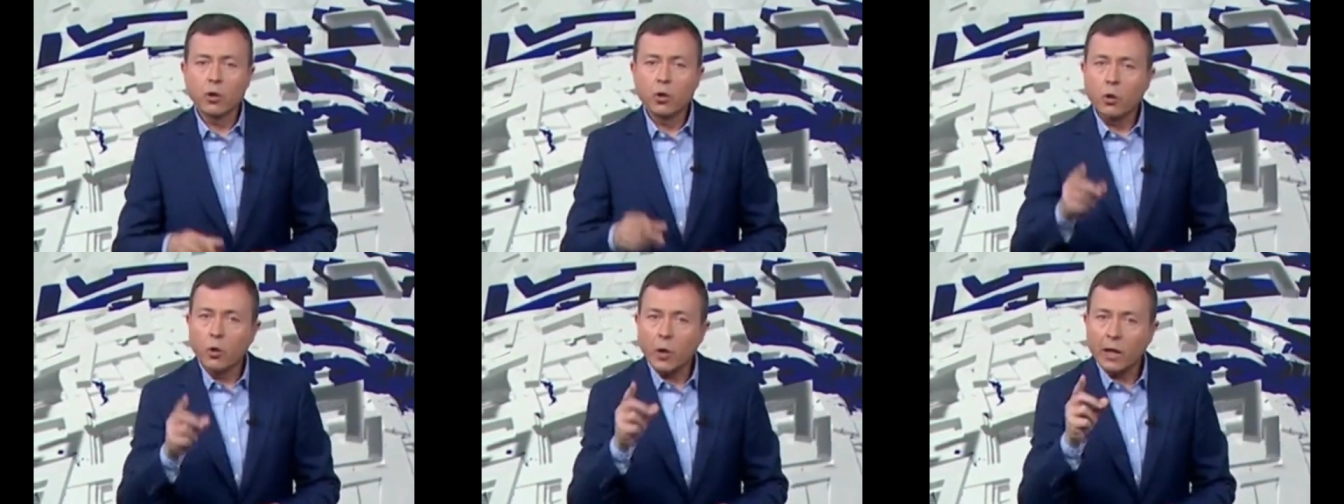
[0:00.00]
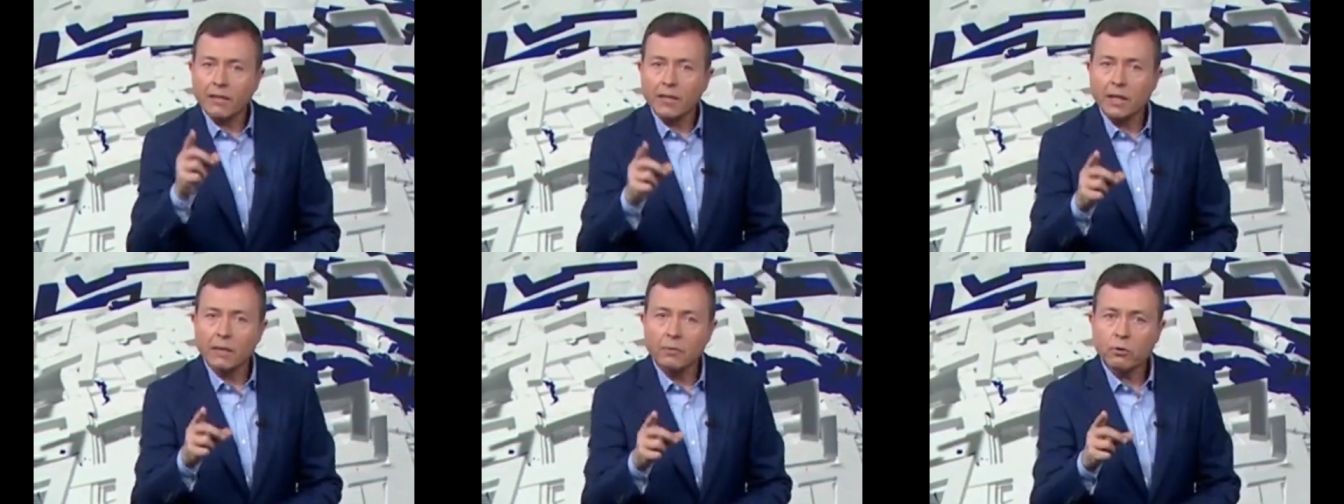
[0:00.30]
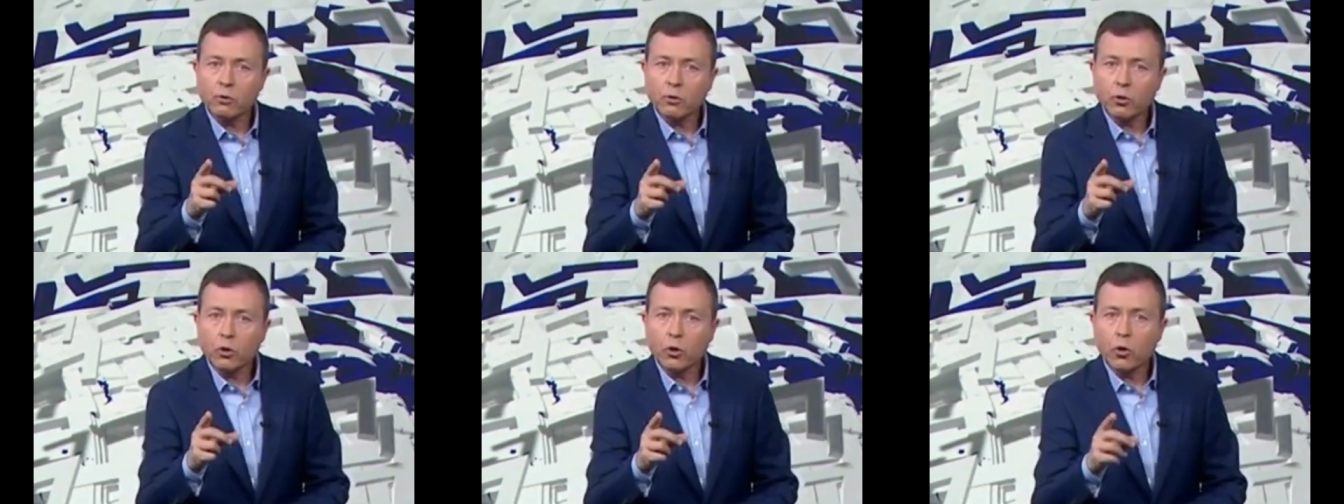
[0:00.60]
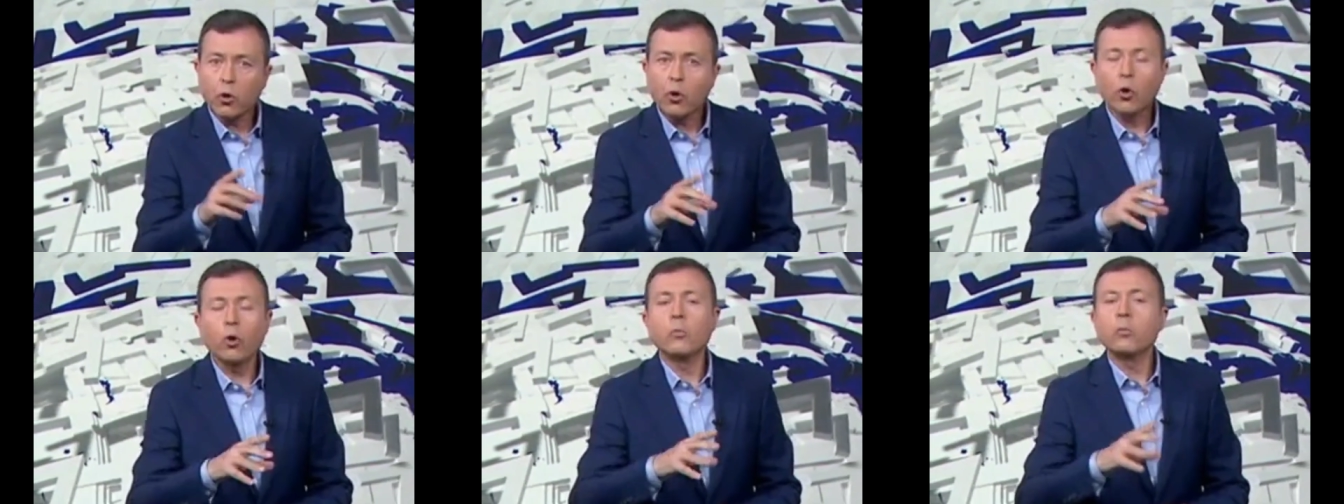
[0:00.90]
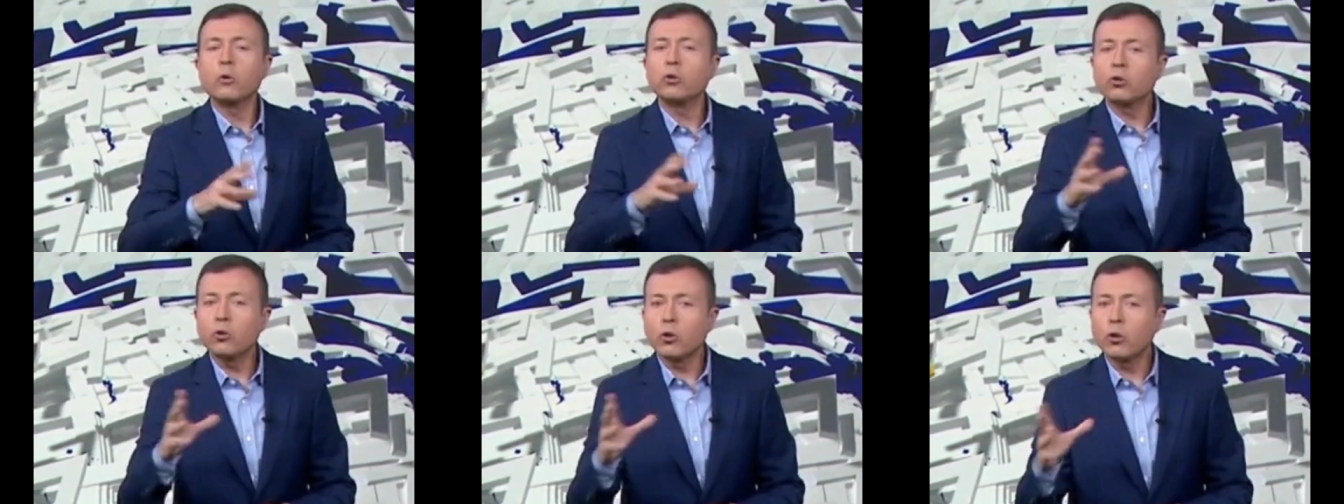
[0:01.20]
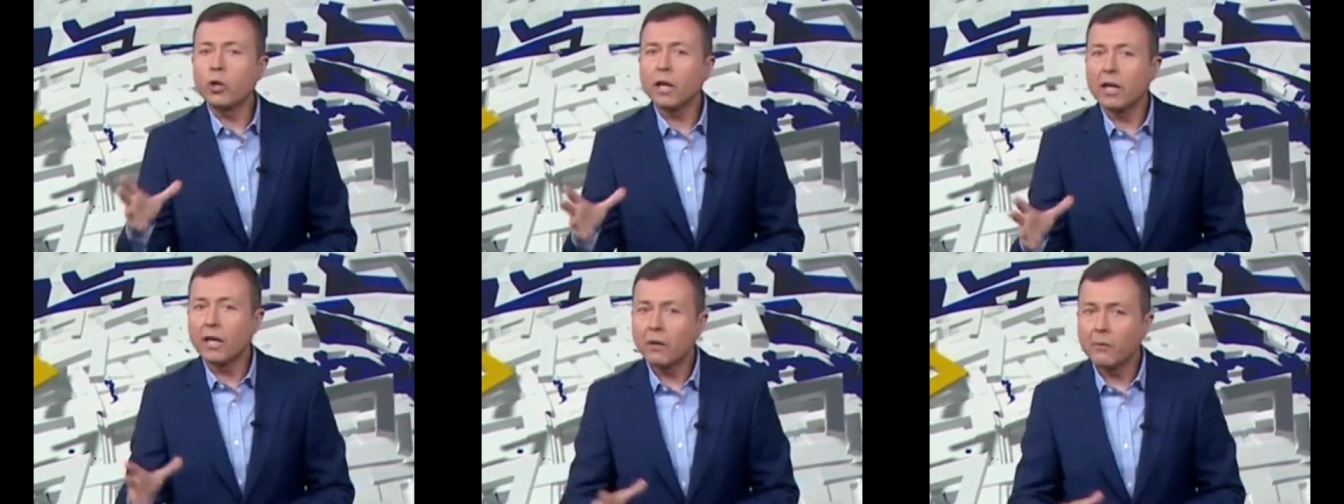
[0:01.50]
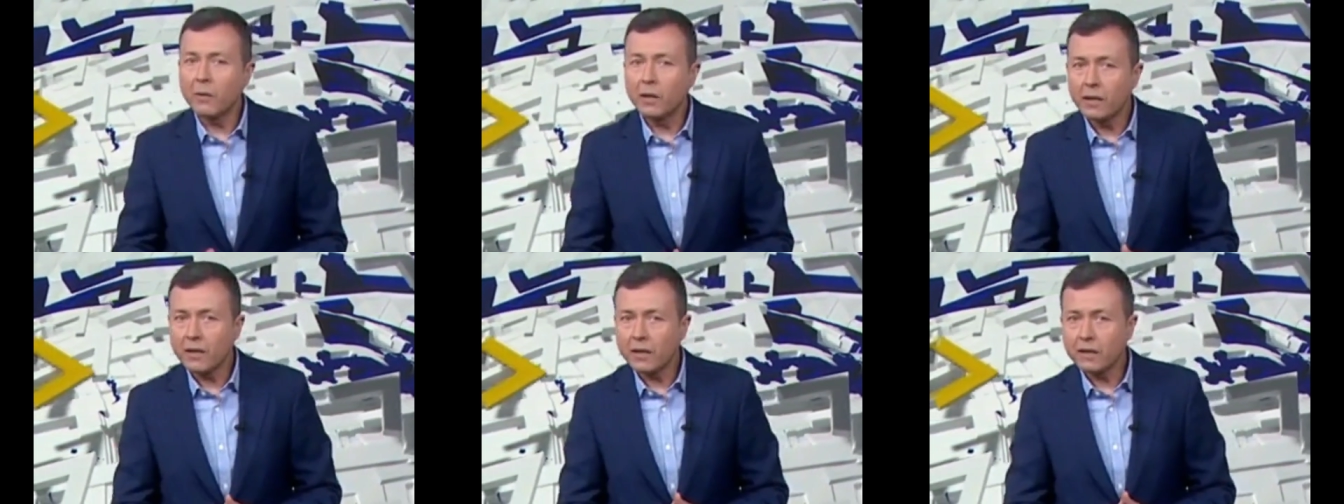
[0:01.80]
¿Lo acepto como toda
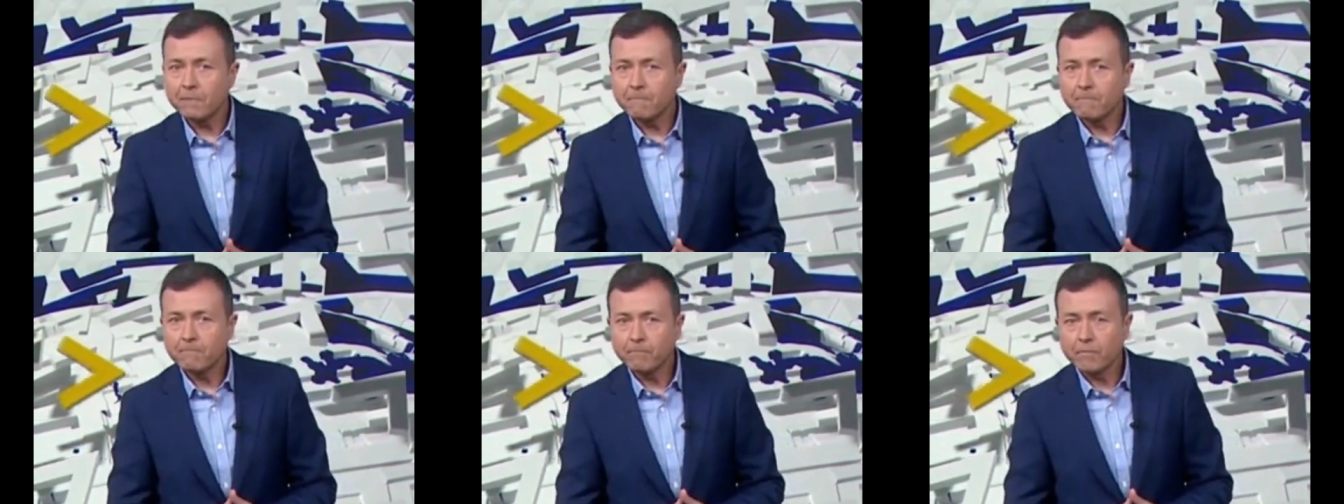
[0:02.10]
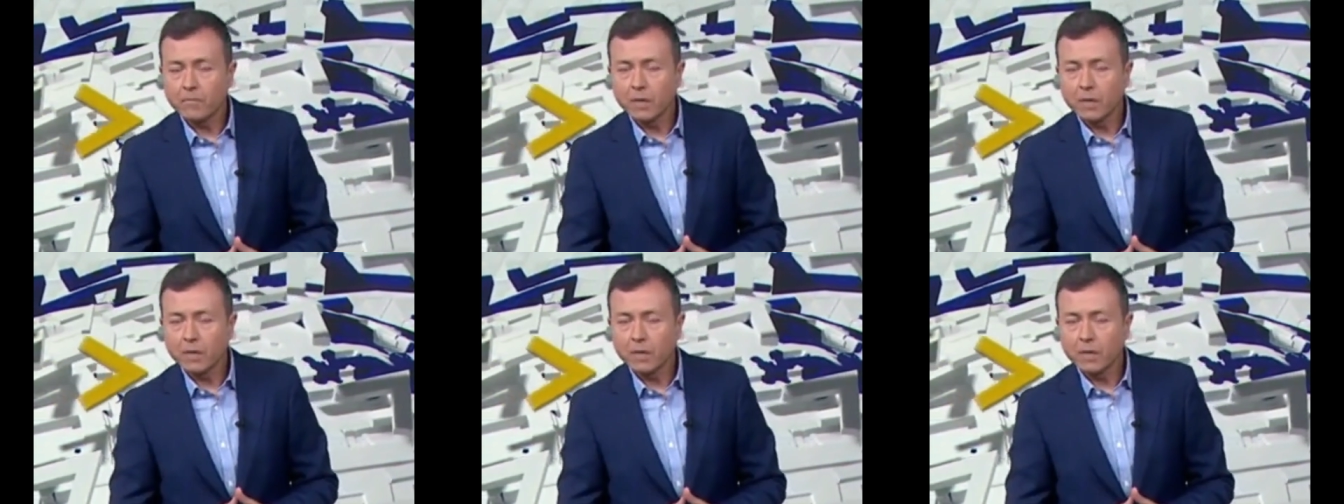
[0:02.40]
la vida?